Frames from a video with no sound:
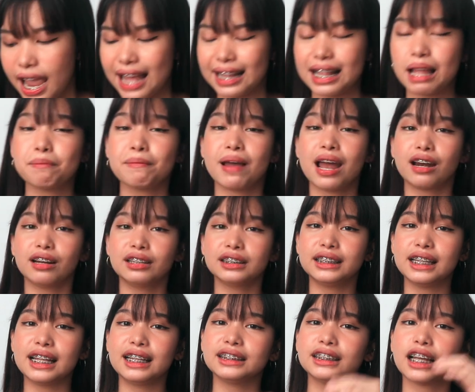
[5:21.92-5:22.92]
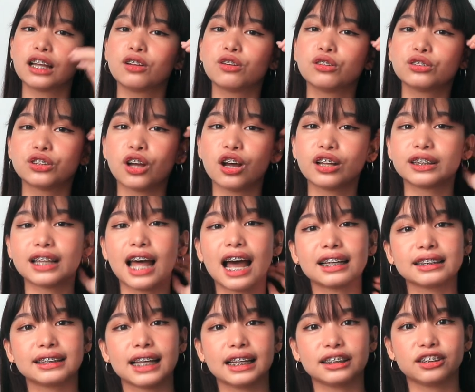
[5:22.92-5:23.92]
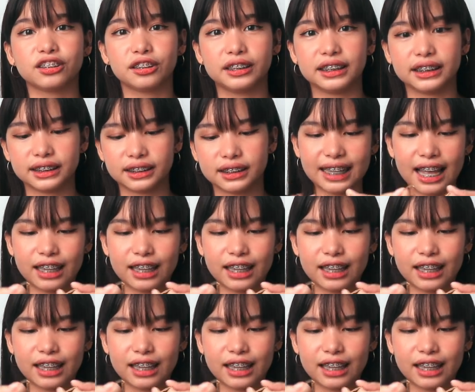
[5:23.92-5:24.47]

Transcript: And then, meron din siya doon suot na accessories.